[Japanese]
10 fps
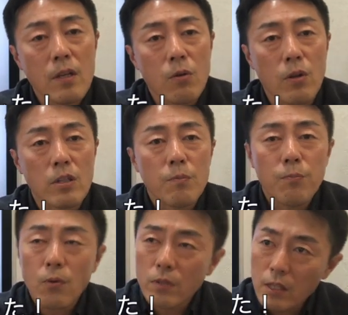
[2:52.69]
これ日
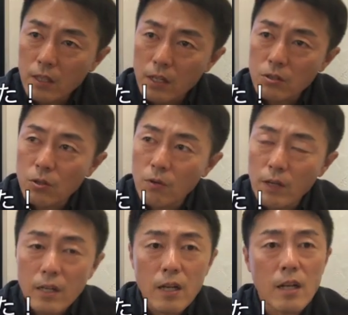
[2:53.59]
本だったらそう
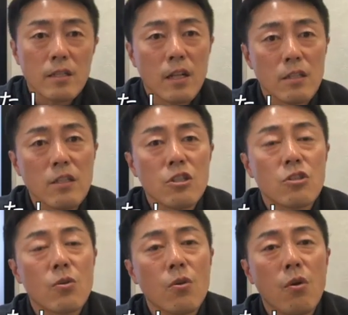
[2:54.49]
はいかないんじゃない認知
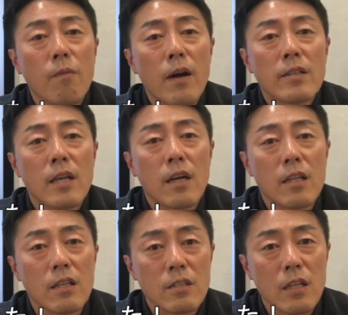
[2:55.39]
症のおばあさんが
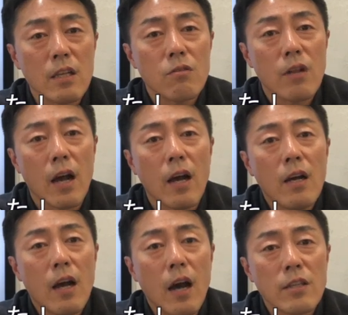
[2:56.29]
ですねいくら
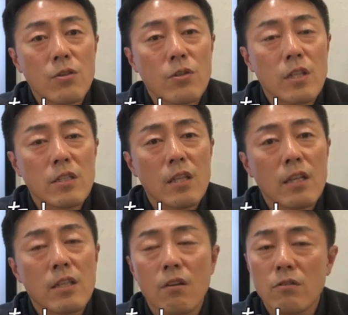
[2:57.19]
足を切
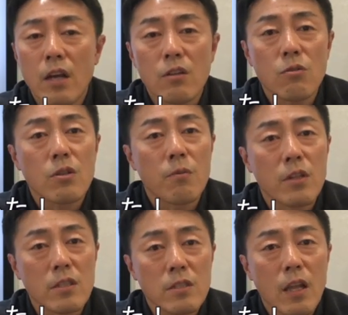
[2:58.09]
断したくないと言っても
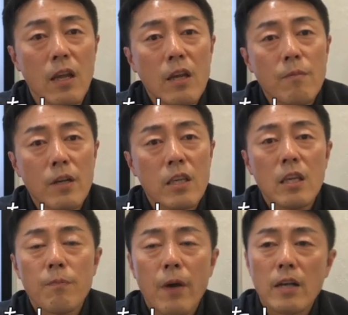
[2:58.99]
ですね、まあ、
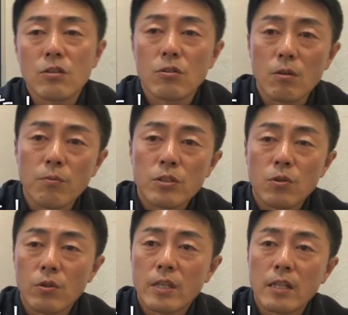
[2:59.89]
キーパーソンの息
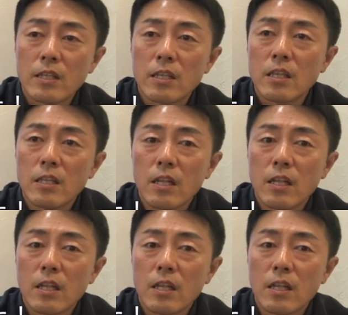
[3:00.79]
子さんに聞い